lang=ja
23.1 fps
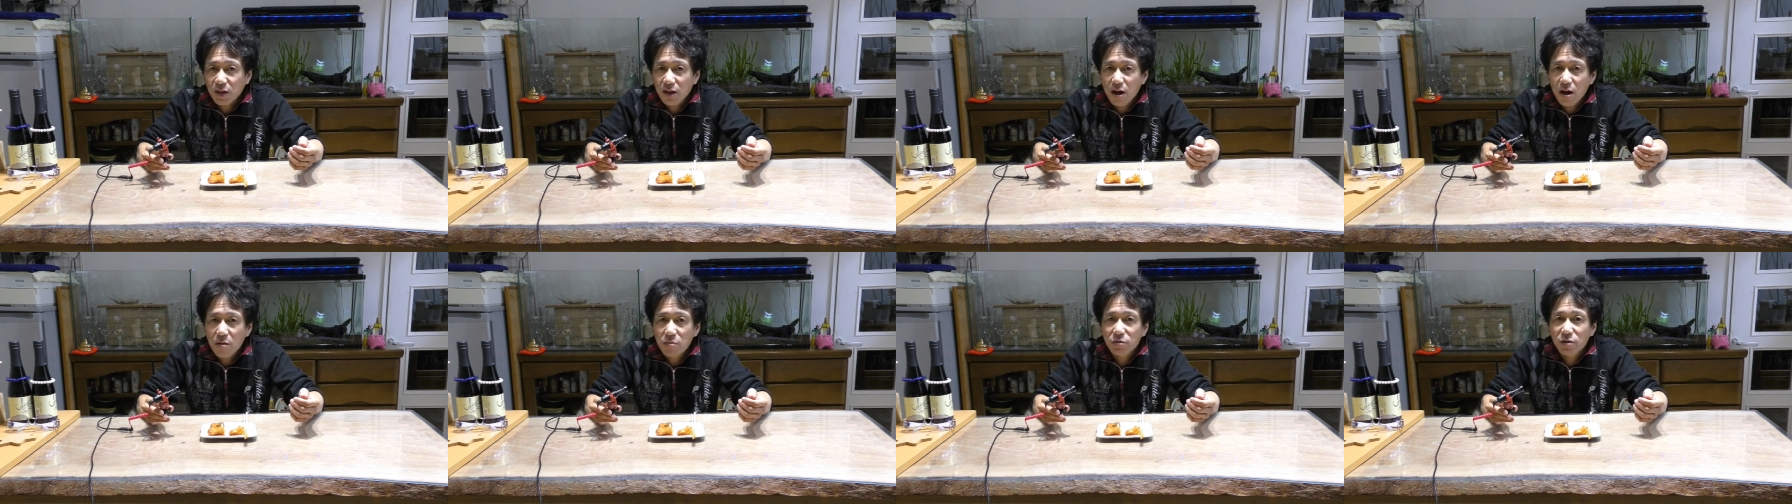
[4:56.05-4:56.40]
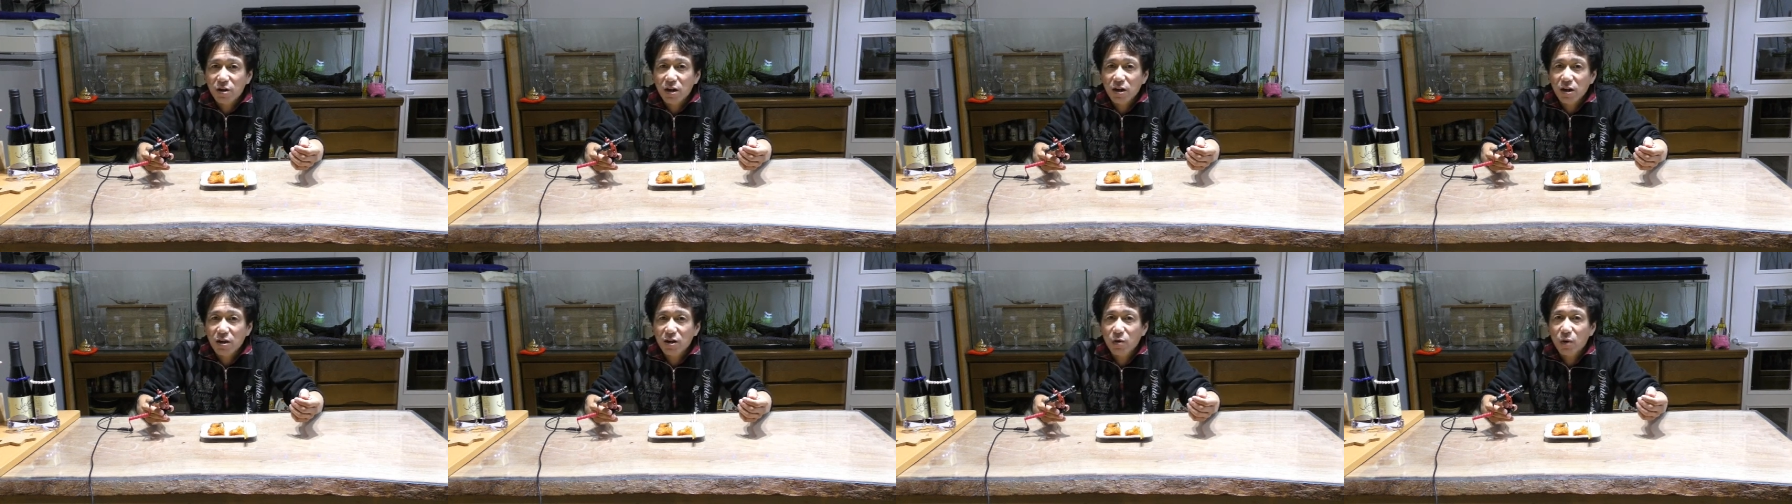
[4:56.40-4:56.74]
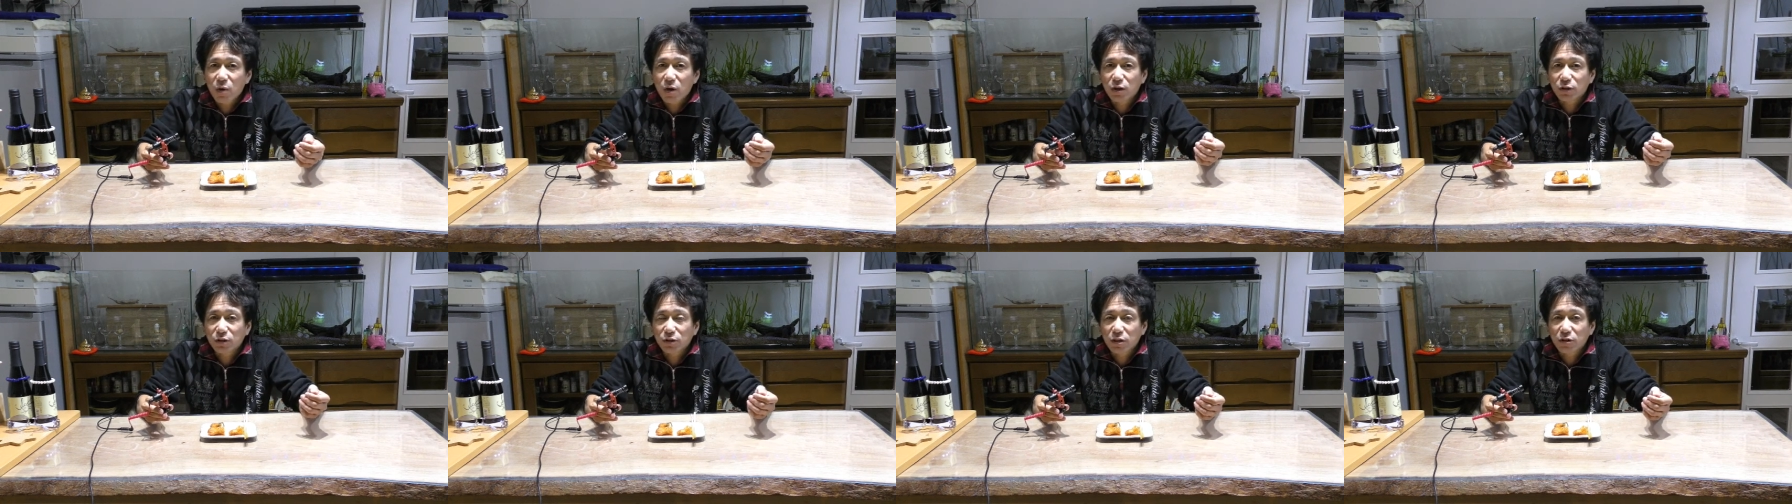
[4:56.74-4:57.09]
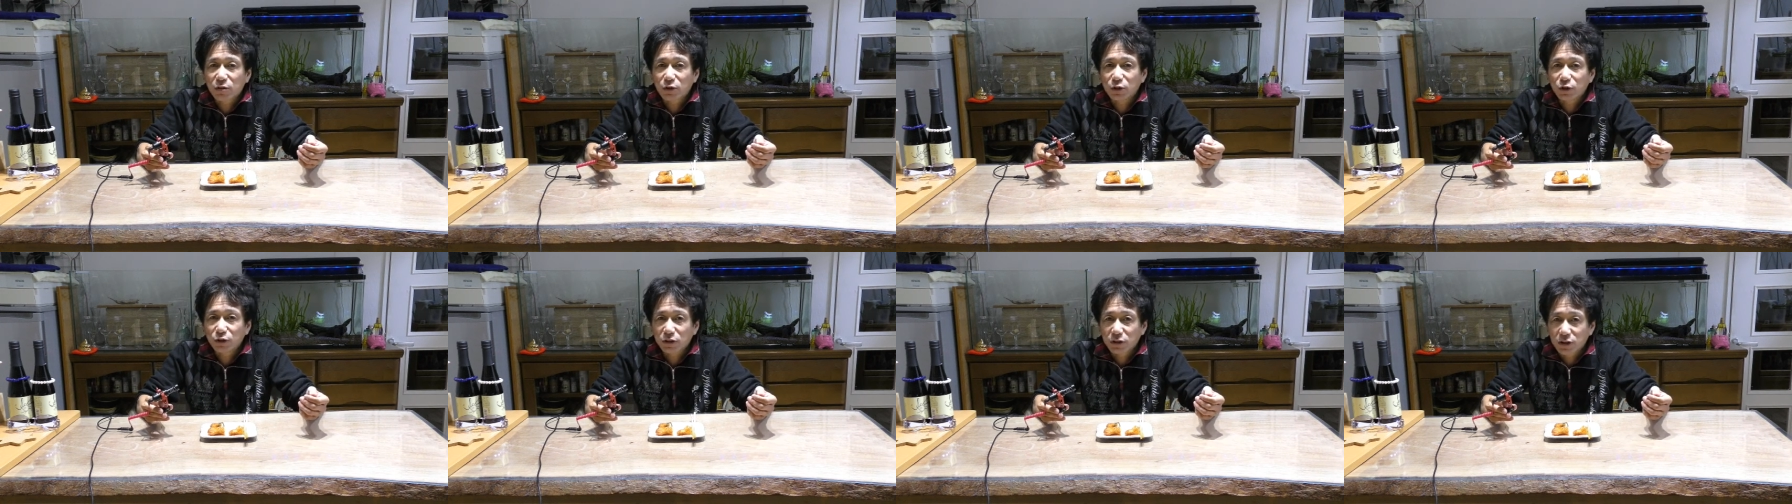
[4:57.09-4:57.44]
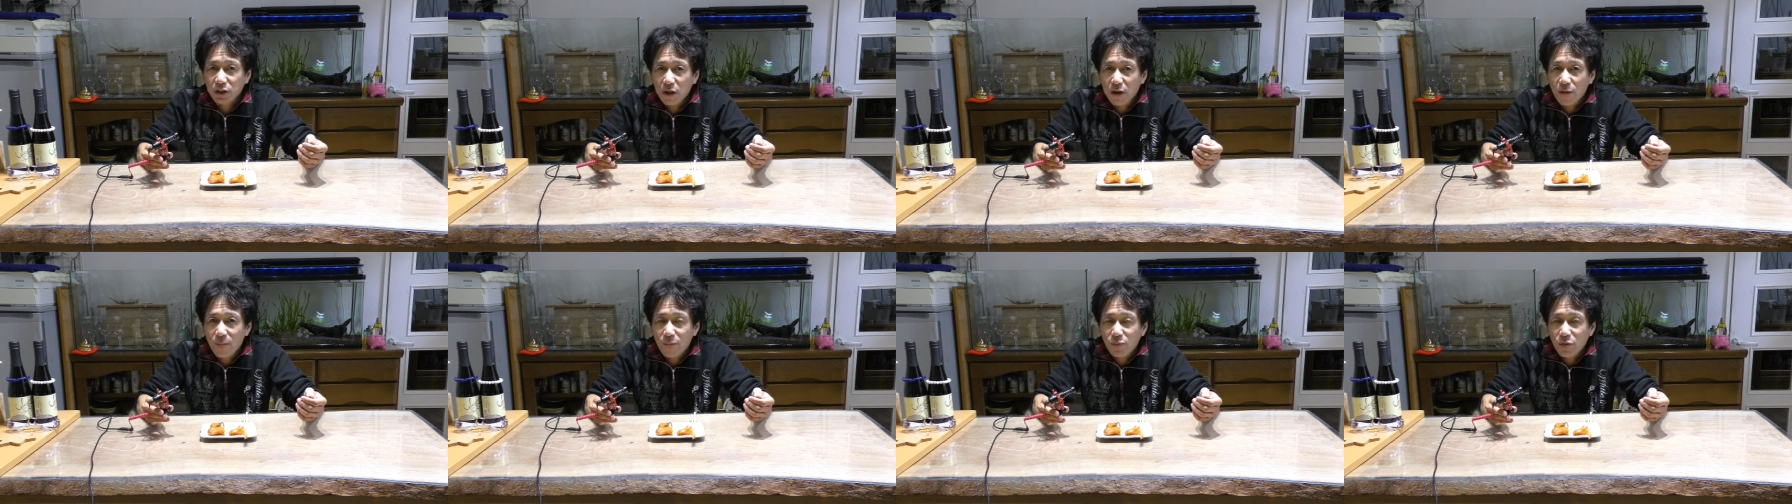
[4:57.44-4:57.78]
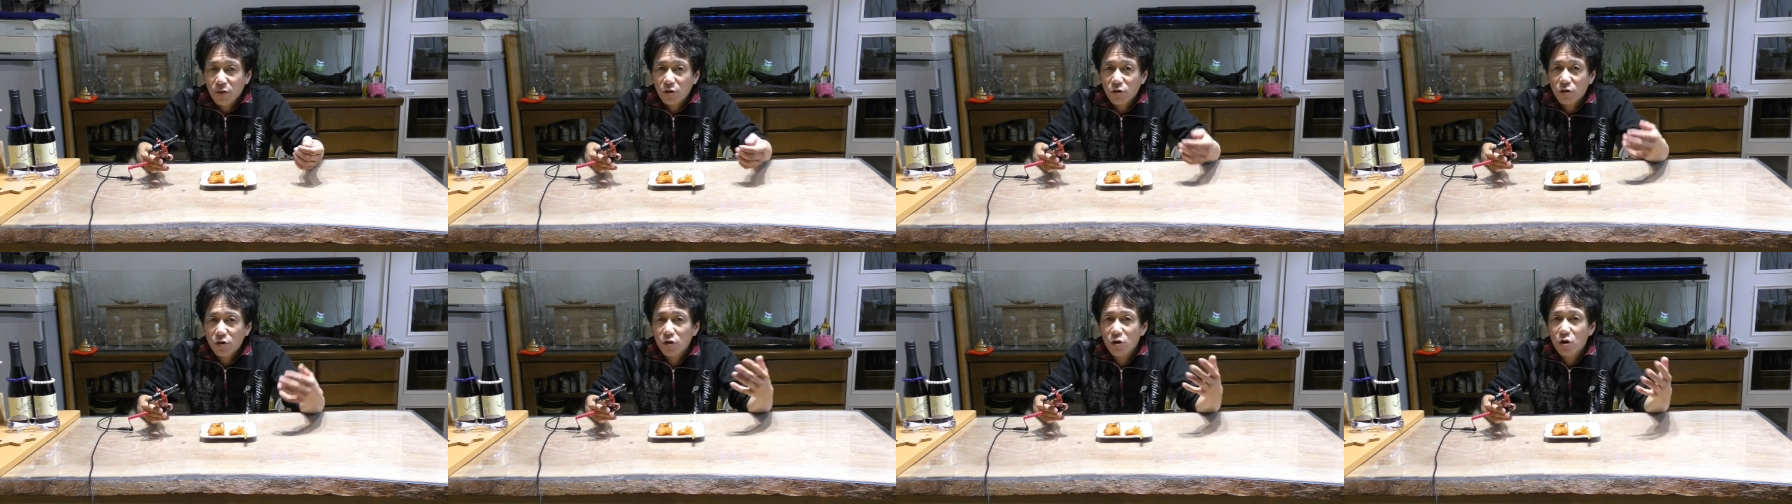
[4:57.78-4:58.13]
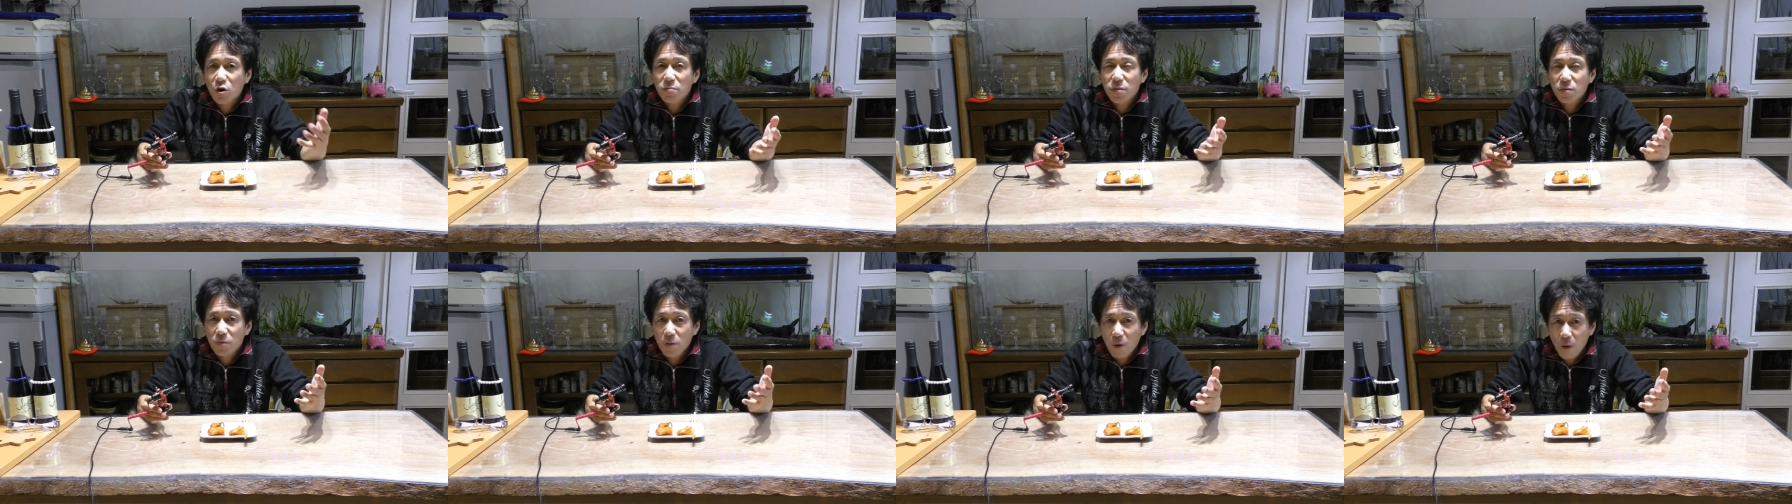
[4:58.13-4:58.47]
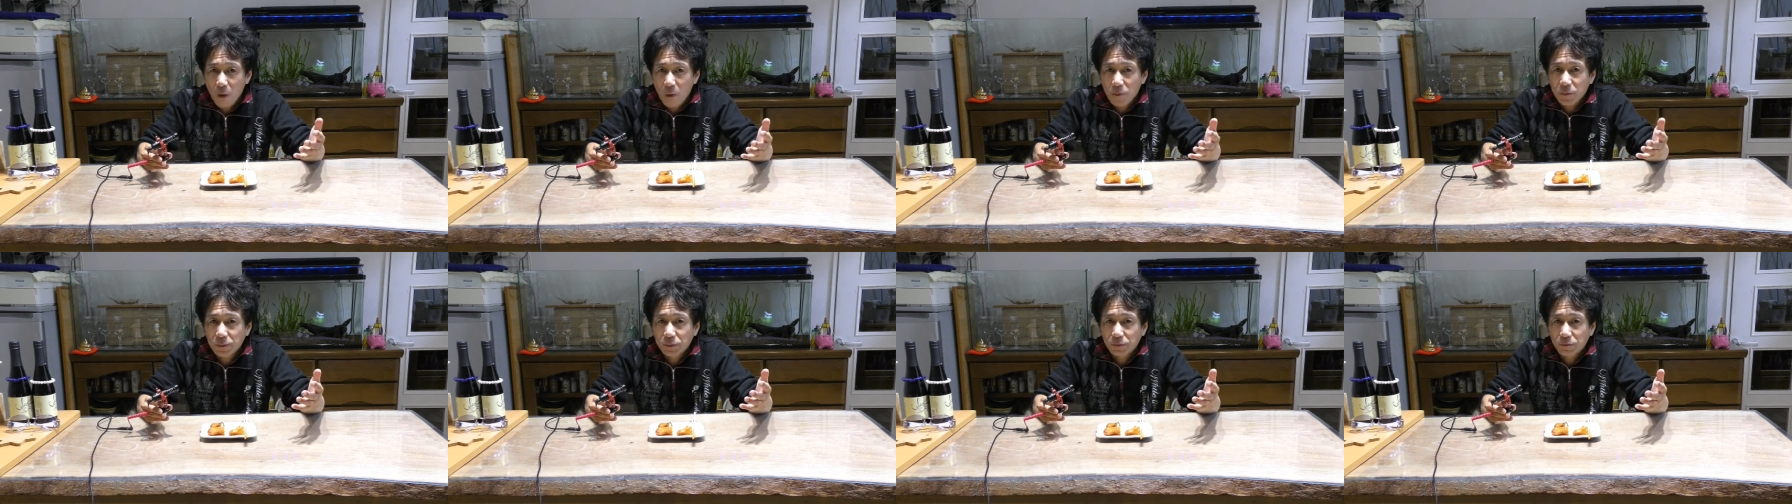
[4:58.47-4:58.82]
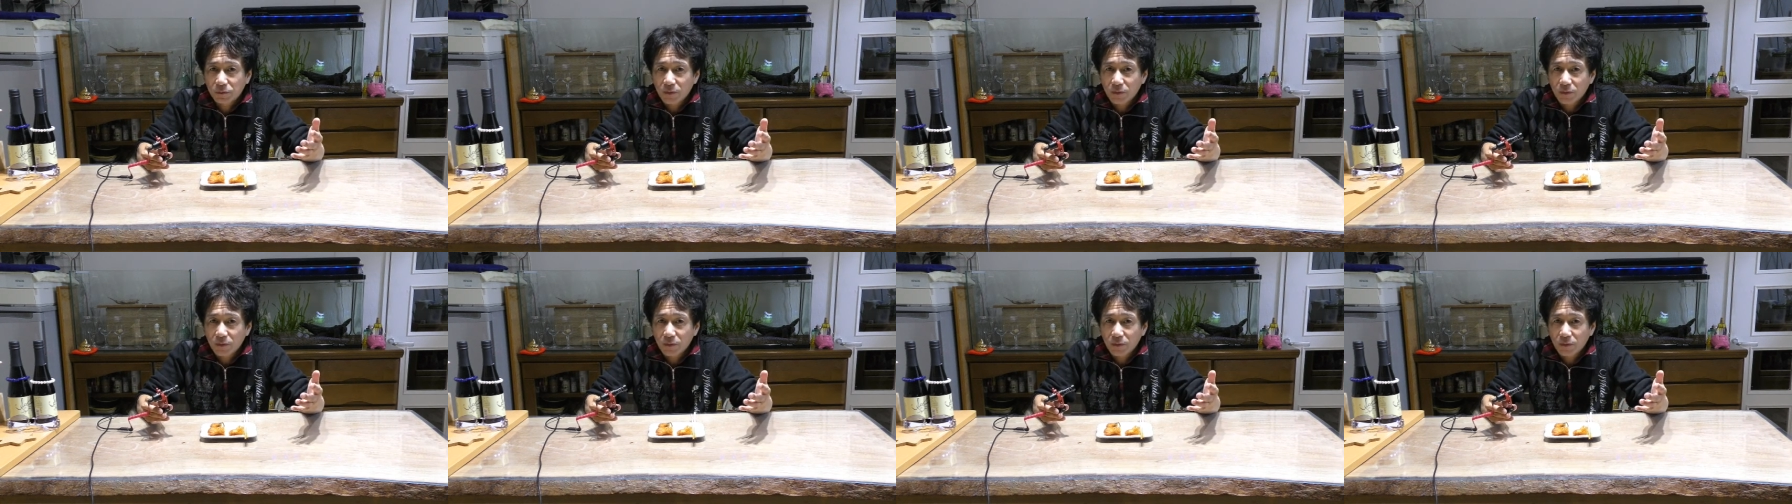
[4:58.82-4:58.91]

油が広がってくるし、衣も、